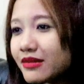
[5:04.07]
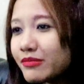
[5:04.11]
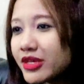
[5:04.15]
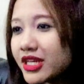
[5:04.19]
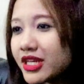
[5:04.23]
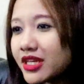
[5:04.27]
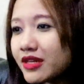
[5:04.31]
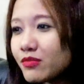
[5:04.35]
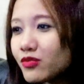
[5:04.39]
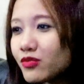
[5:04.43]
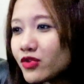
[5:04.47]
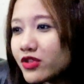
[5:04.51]

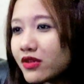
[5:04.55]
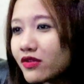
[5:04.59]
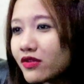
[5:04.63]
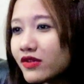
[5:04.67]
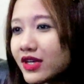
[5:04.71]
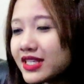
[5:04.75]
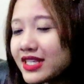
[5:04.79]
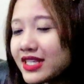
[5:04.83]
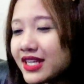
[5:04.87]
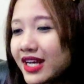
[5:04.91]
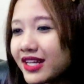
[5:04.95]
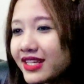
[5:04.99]
lebih imut
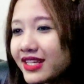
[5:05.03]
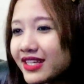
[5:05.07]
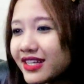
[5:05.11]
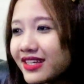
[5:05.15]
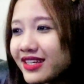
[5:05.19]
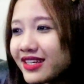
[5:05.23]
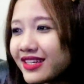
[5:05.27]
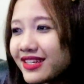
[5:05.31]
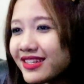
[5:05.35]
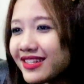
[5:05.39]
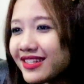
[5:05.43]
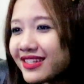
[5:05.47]
loh wajahnya.
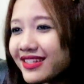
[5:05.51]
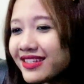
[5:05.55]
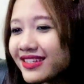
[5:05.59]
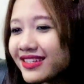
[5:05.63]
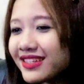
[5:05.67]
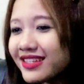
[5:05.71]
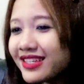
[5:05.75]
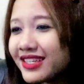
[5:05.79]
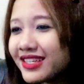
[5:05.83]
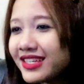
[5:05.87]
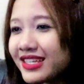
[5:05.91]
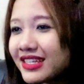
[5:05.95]

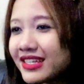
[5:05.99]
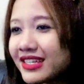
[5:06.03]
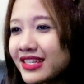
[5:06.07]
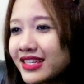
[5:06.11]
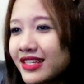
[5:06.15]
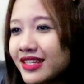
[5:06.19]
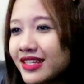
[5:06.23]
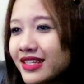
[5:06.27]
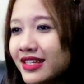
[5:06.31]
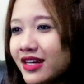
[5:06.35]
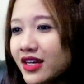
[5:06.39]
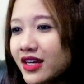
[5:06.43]

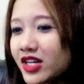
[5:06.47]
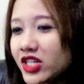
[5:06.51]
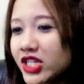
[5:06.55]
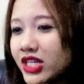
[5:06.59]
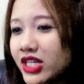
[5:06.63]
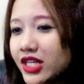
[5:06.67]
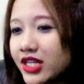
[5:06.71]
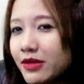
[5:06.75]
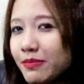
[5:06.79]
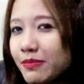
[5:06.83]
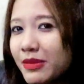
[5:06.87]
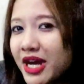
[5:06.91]

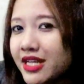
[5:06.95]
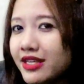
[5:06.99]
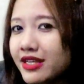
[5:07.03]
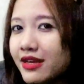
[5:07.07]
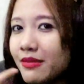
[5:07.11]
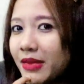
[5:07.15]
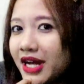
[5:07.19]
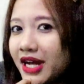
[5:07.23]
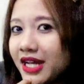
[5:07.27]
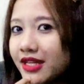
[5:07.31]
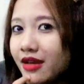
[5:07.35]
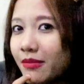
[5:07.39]
aduh ini
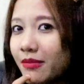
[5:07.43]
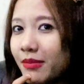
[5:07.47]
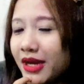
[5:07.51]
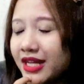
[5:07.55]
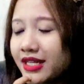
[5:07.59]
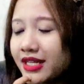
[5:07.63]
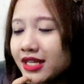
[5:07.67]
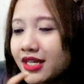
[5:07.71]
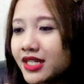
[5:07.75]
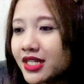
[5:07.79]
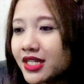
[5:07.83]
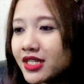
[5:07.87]
maknya maknya
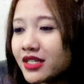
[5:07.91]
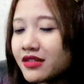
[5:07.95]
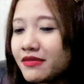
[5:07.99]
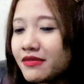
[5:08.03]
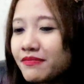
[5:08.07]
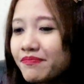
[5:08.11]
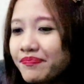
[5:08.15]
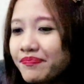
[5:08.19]
maknya nih